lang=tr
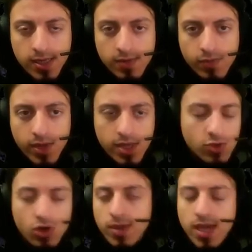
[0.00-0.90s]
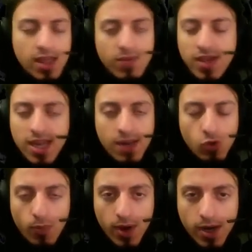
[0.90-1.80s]
Birazcık şöyle bir kendime geleyim
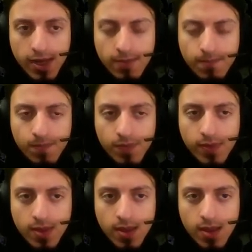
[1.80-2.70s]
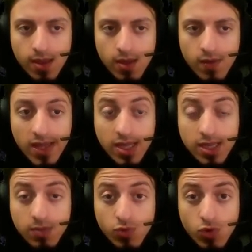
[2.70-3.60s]
toparlanayım. Evet.
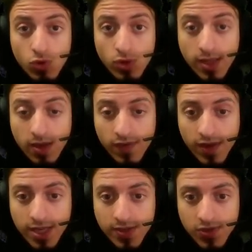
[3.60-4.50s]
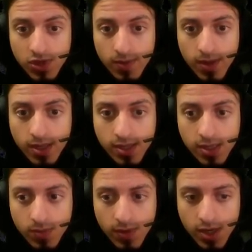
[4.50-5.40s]
Bugün ne tarafa gideceğiz acaba?
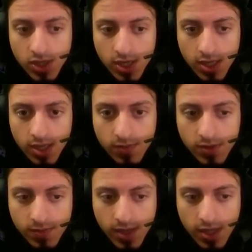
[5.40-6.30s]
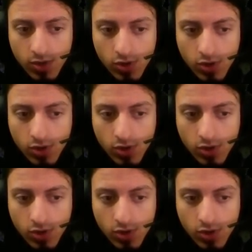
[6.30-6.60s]
Nasıl bir maceralar bizi bekliyor?